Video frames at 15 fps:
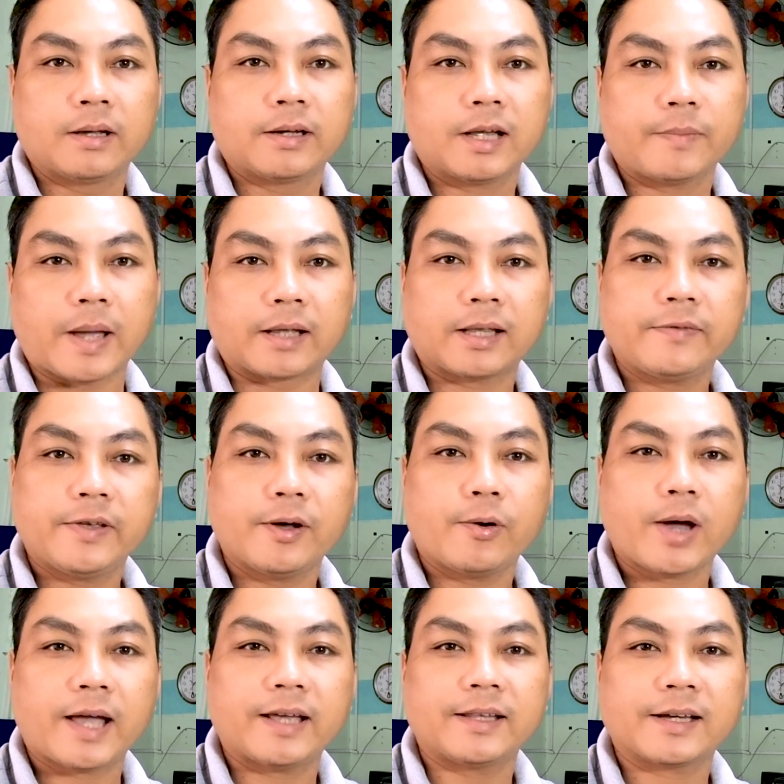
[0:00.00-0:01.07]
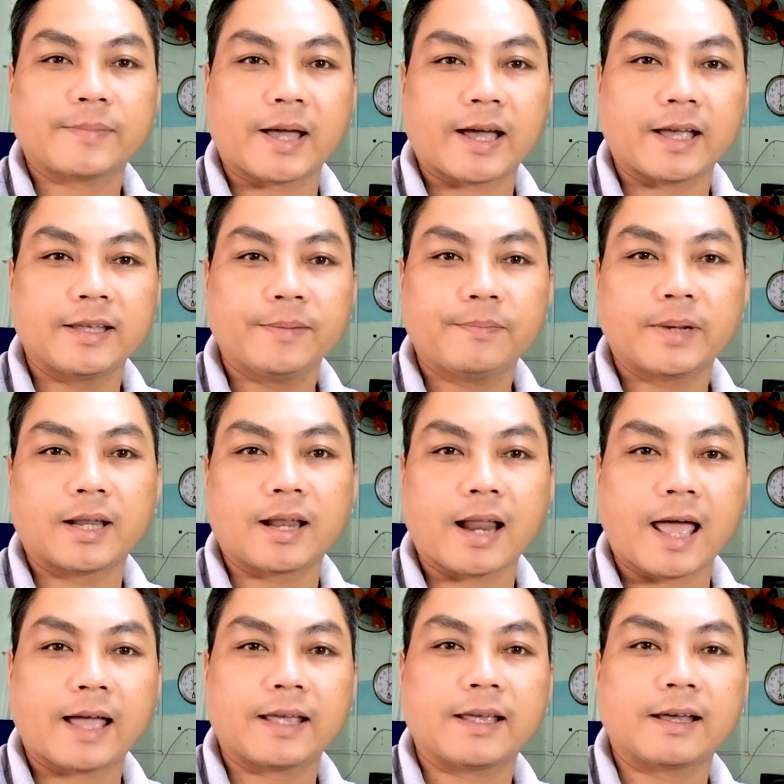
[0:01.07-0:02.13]
nếu các bạn thấy video hay thì các bạn hãy giúp mình
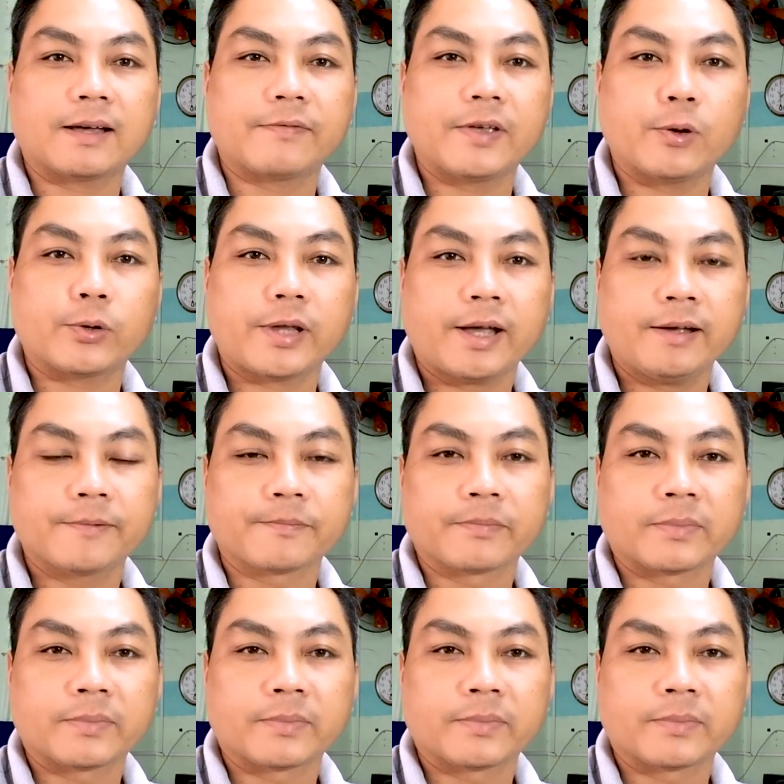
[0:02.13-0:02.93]
like à, video nhé